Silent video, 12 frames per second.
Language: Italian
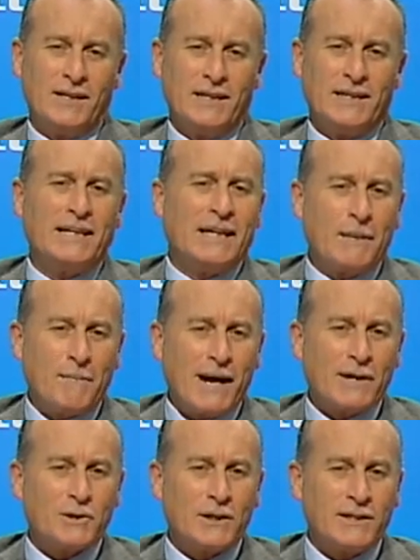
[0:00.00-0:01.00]

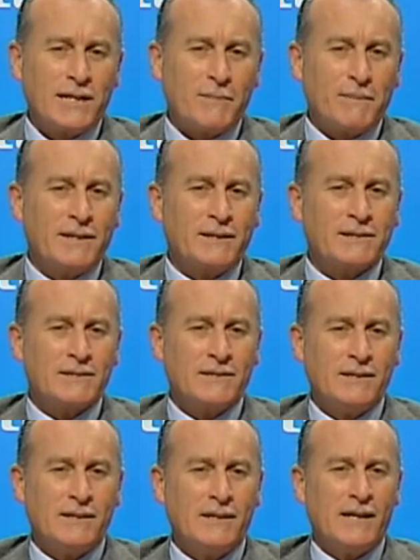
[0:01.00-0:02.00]
incapaci di
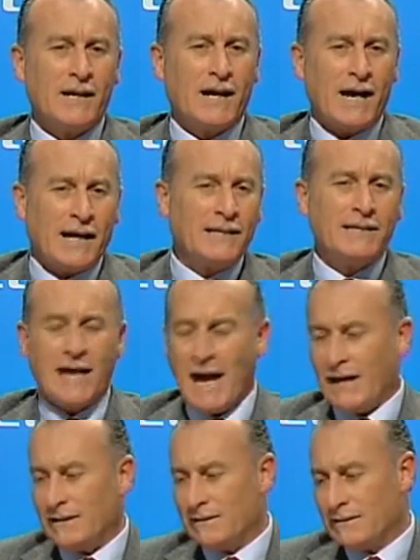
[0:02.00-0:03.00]
aprirsi agli
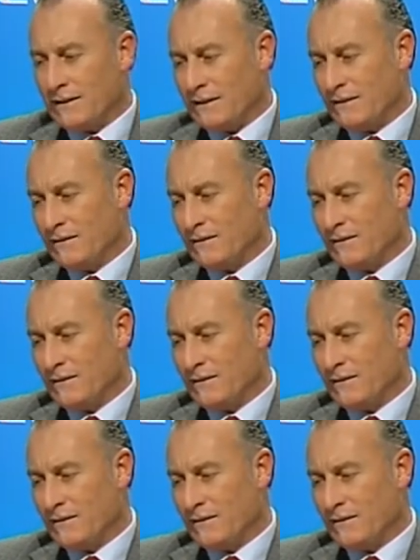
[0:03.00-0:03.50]
altri.